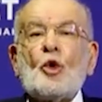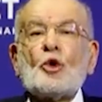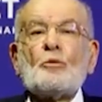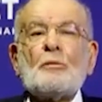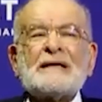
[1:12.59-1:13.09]

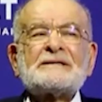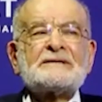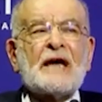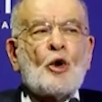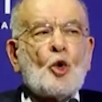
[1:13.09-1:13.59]

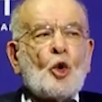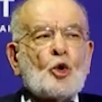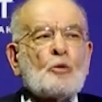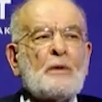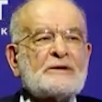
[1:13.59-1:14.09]
olmazsa
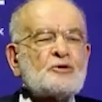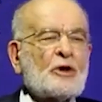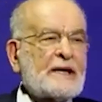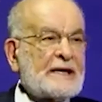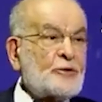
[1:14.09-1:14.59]
olmaz
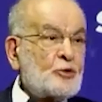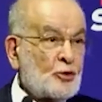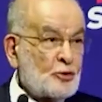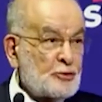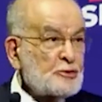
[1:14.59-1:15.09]
olarak
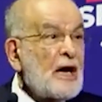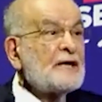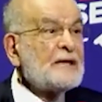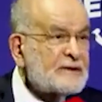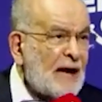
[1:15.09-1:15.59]
görülür.
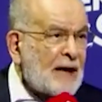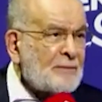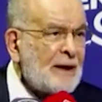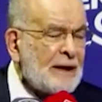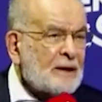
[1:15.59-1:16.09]

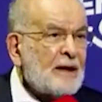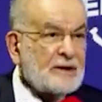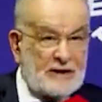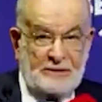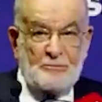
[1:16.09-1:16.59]
Yeter mi?
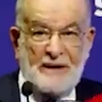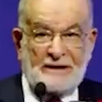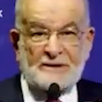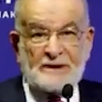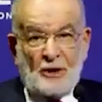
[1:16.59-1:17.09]

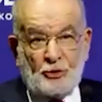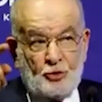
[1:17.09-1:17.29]
Yetmez.